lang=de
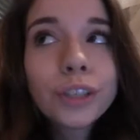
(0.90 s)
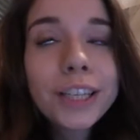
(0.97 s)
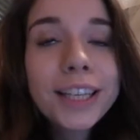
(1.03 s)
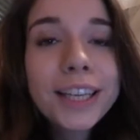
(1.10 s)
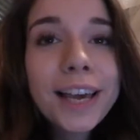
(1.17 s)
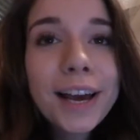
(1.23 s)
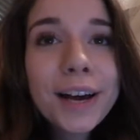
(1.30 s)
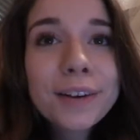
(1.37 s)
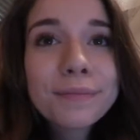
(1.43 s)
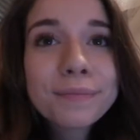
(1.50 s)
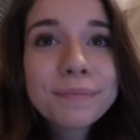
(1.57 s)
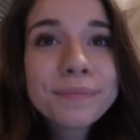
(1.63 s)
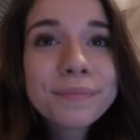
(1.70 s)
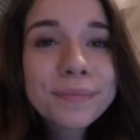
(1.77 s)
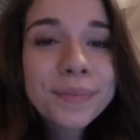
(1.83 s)
Ja,
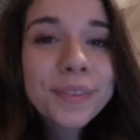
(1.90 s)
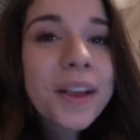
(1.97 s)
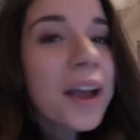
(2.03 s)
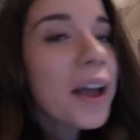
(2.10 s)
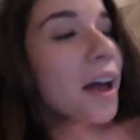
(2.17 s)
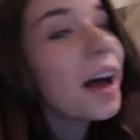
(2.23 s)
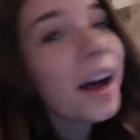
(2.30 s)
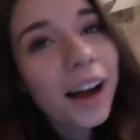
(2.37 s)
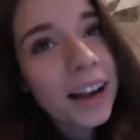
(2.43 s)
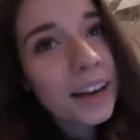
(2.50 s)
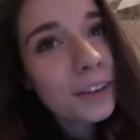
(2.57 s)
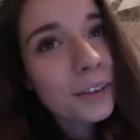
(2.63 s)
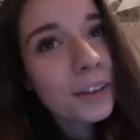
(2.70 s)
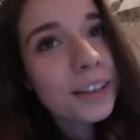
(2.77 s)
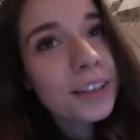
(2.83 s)

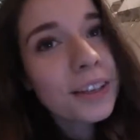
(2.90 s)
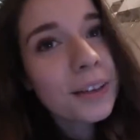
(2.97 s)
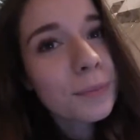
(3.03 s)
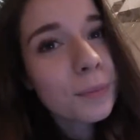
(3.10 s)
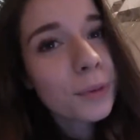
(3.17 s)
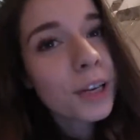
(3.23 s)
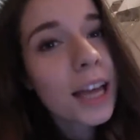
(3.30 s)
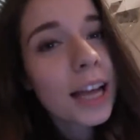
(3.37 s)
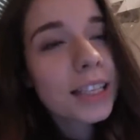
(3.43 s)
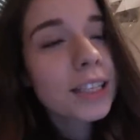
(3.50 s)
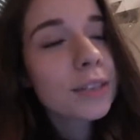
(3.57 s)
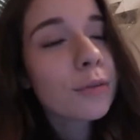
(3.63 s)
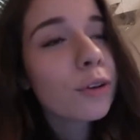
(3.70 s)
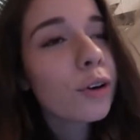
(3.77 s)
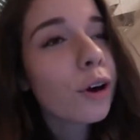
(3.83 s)
hallo ihr Lieben und
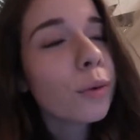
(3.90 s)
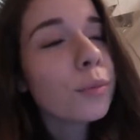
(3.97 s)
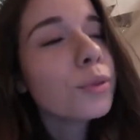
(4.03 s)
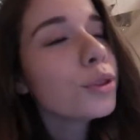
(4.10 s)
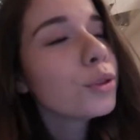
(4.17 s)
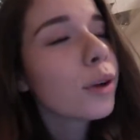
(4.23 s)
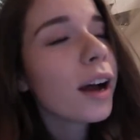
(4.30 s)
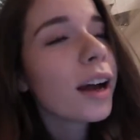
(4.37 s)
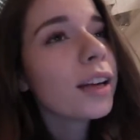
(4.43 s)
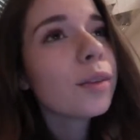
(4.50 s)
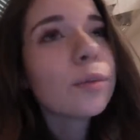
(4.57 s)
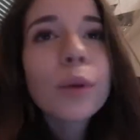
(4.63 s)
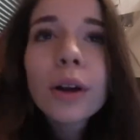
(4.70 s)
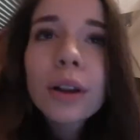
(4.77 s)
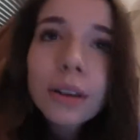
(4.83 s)
herzlich willkommen zu
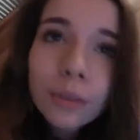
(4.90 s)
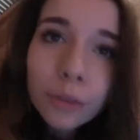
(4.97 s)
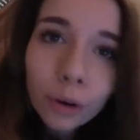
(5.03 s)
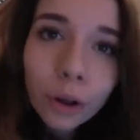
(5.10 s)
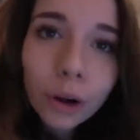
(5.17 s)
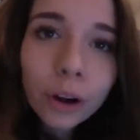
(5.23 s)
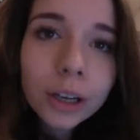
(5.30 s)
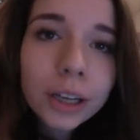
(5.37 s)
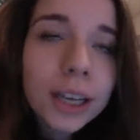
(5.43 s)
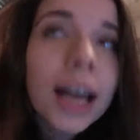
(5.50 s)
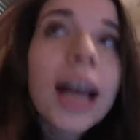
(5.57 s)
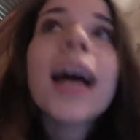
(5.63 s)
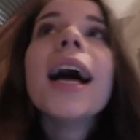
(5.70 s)
einem neuen Vlog.